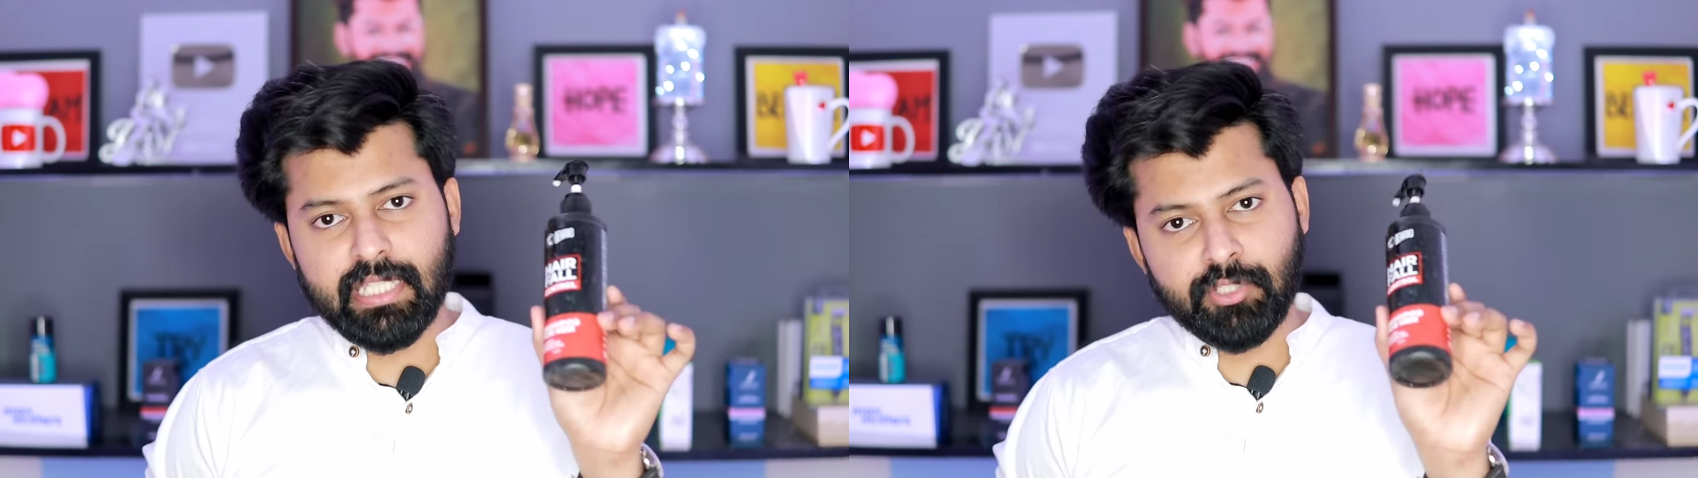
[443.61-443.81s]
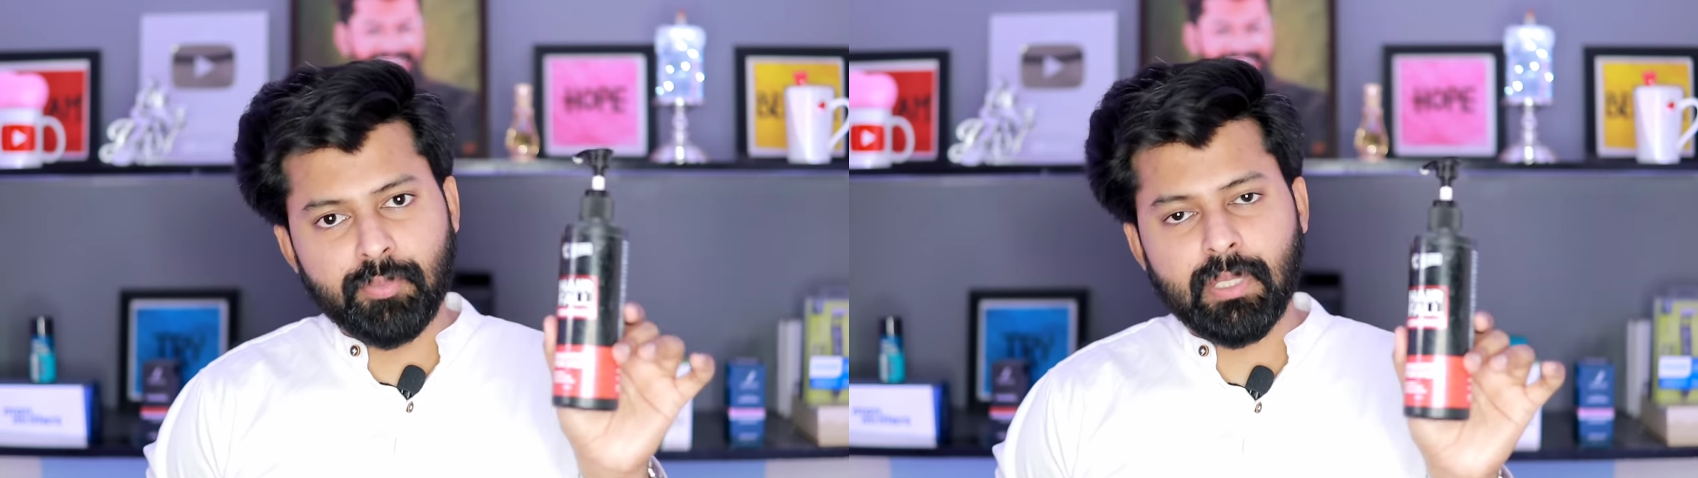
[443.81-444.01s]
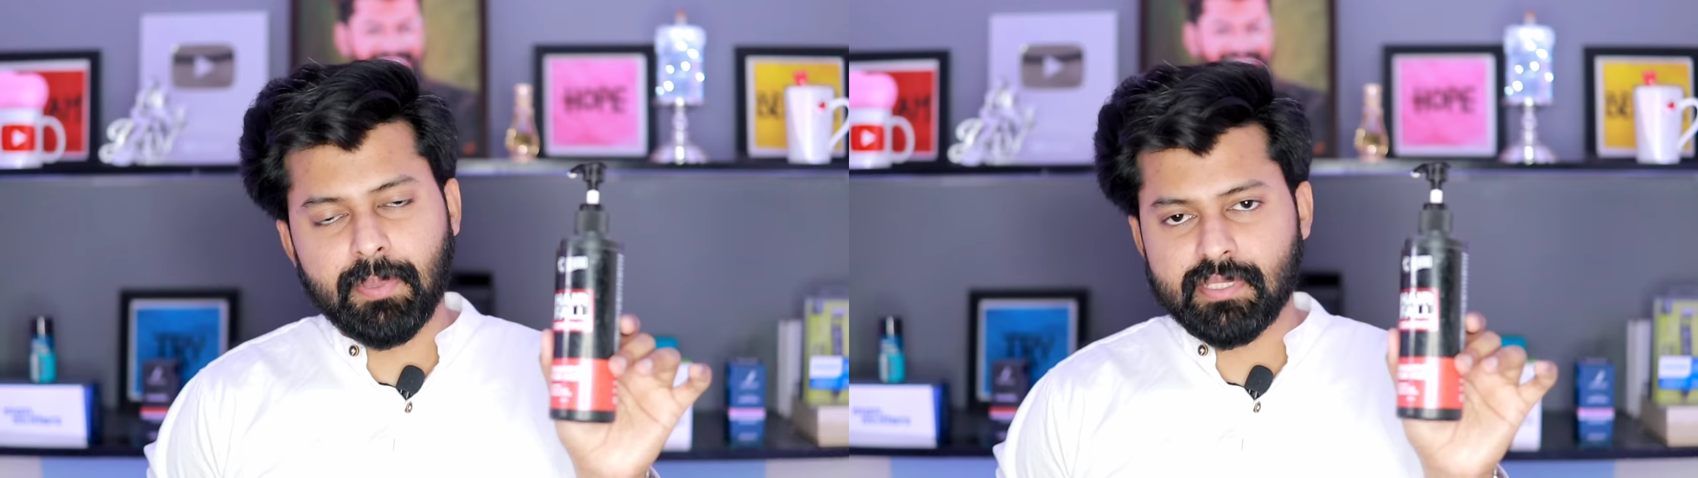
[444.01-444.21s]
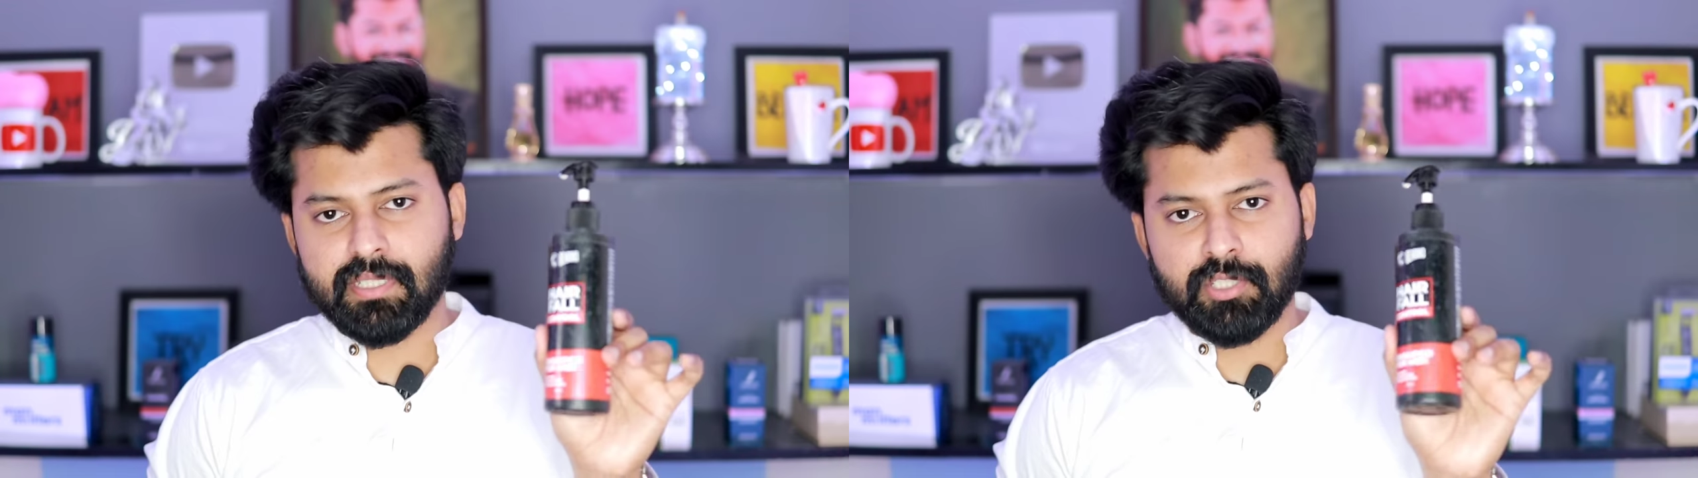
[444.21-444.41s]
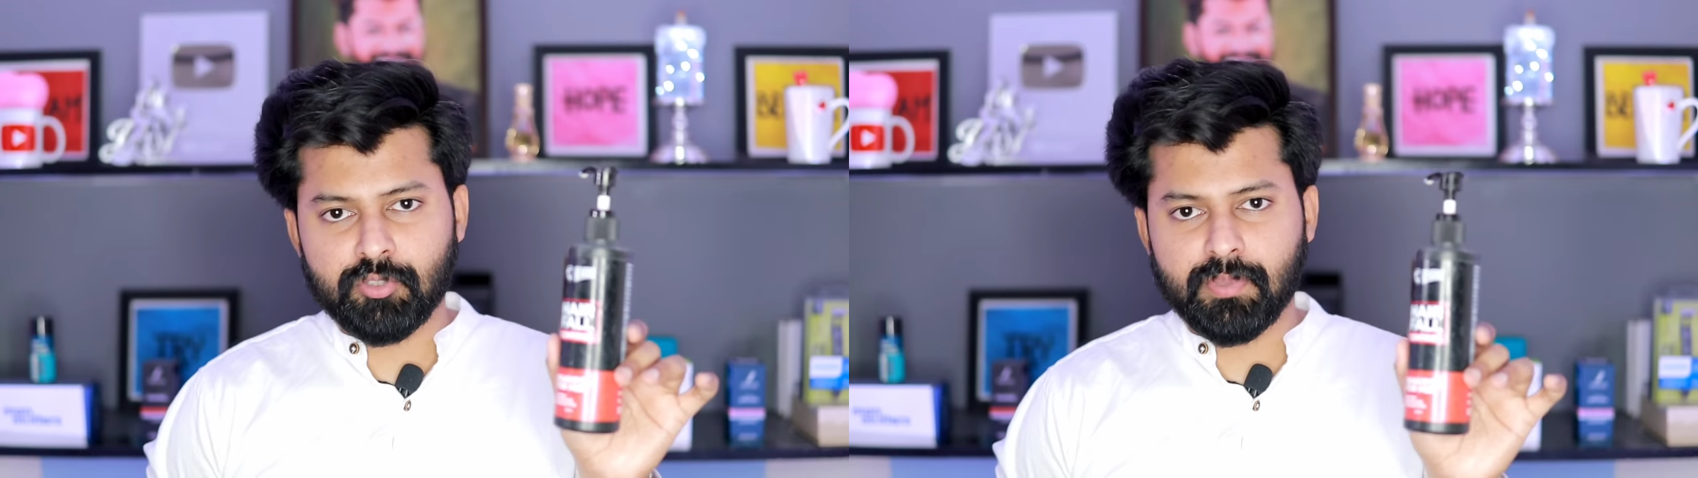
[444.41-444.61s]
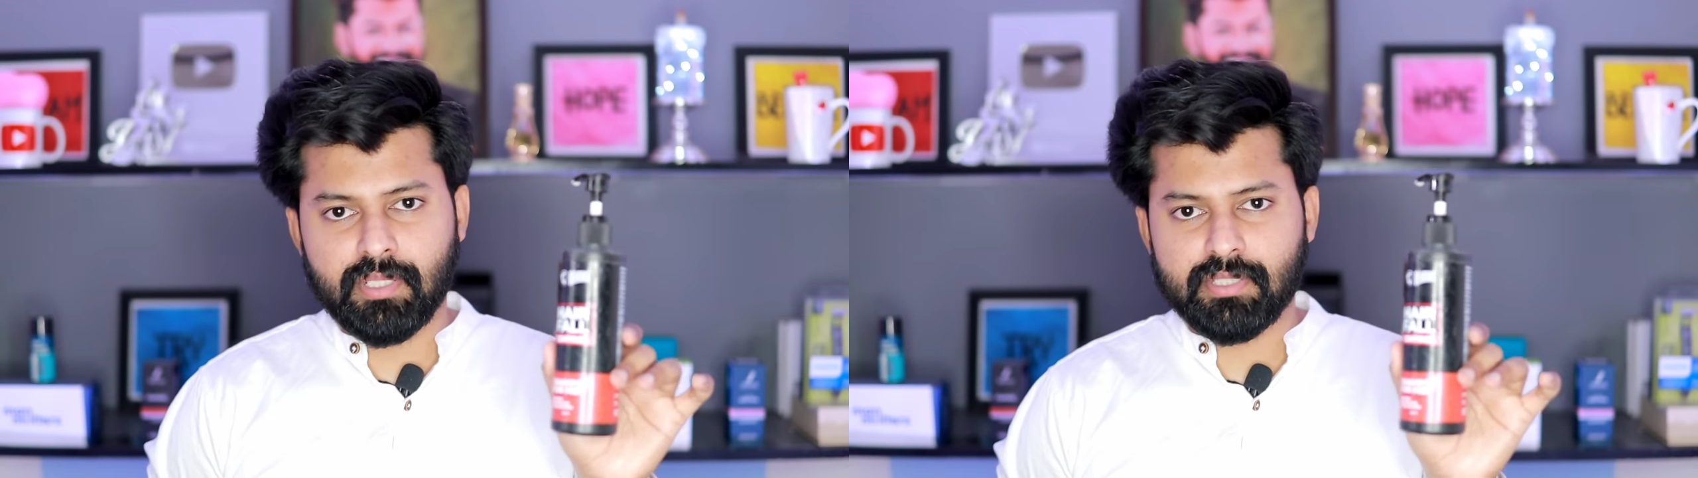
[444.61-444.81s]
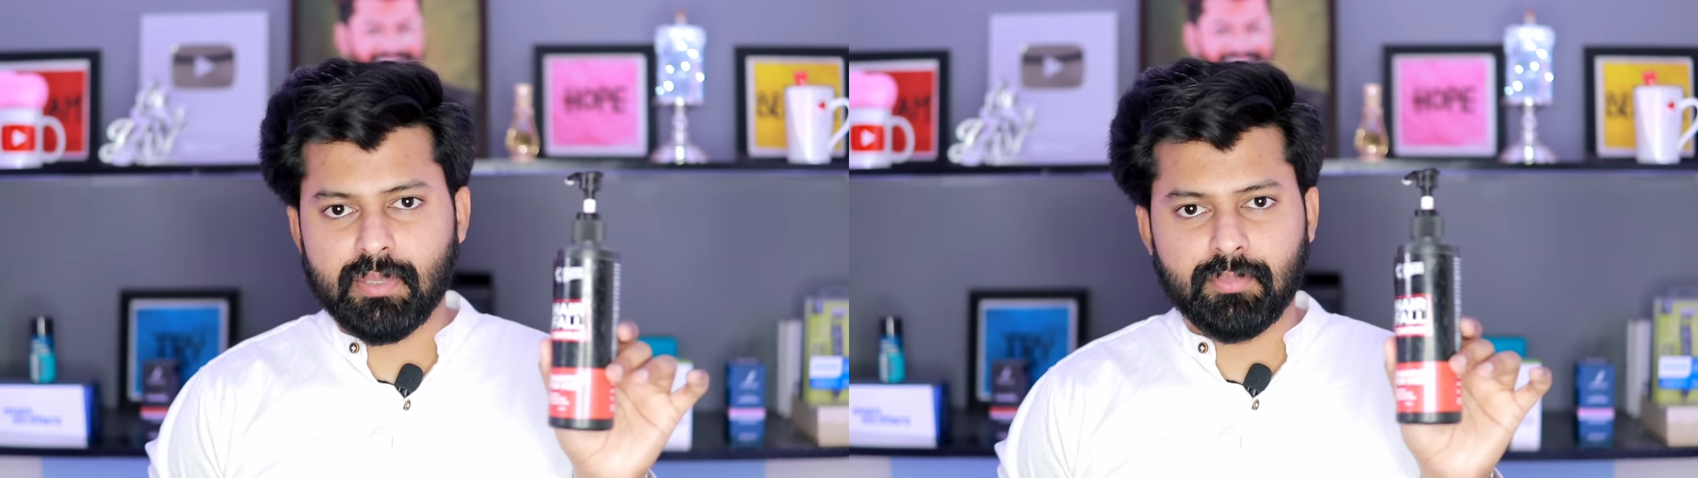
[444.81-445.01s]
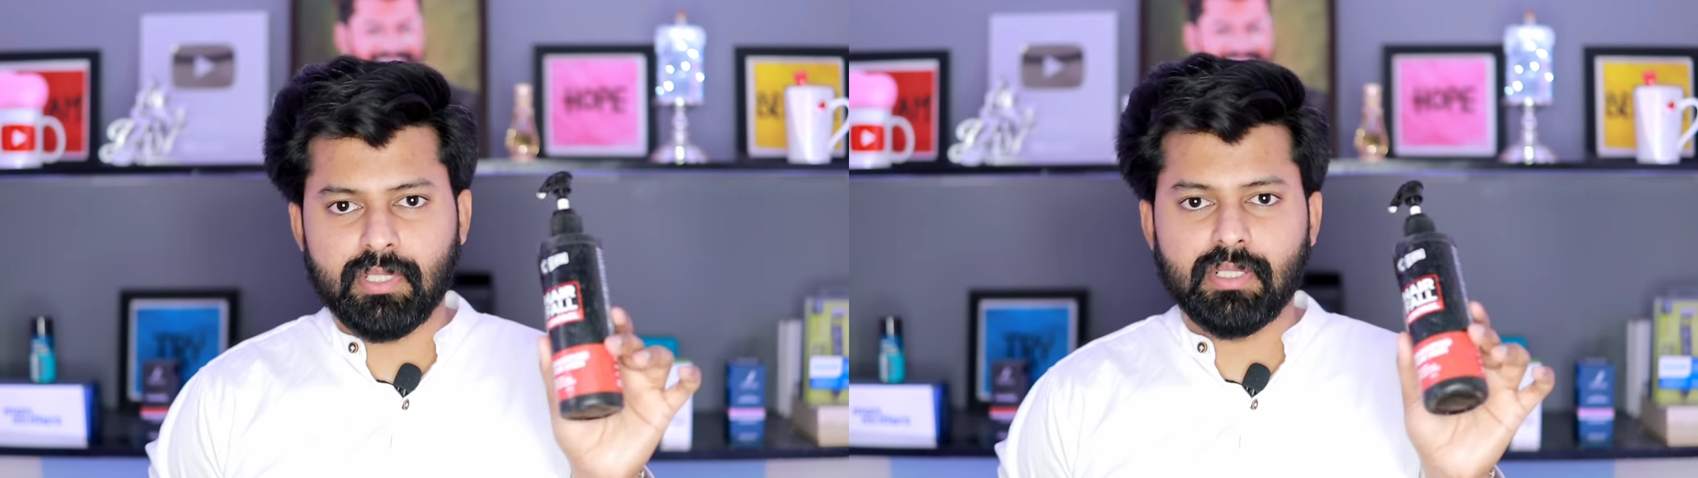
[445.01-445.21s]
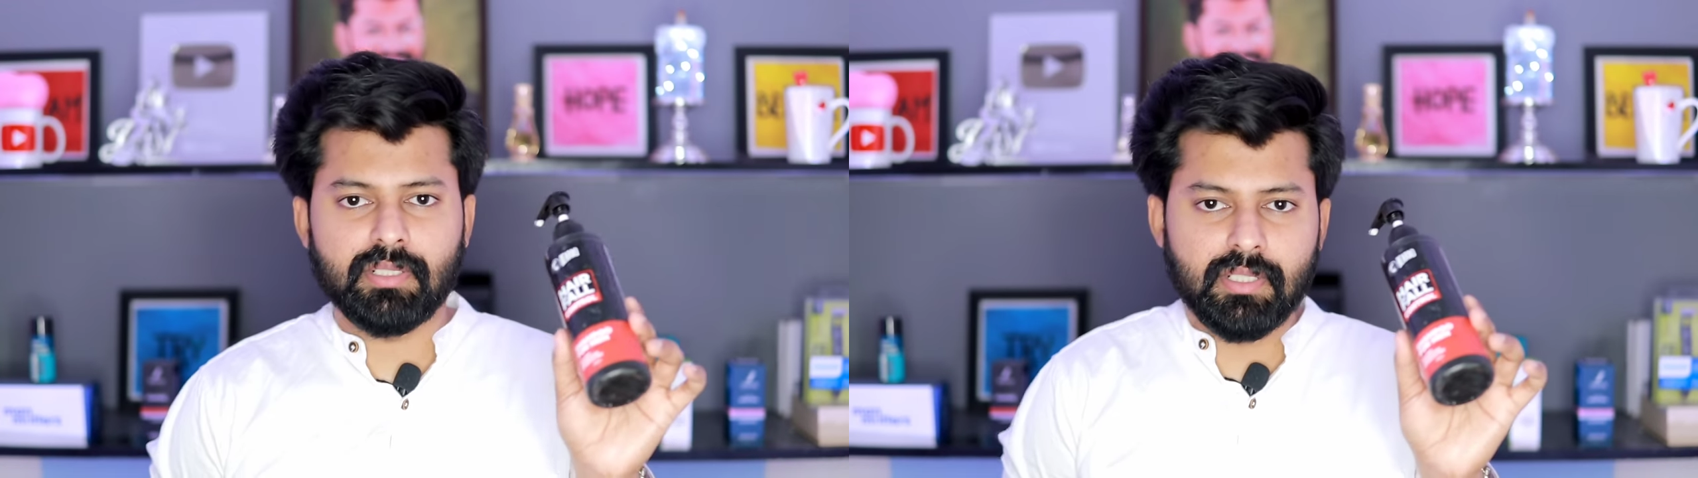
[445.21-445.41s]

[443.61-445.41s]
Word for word: இதுவுமே பசங்க யூஸ் பண்ணுற ஷாம்பு தான்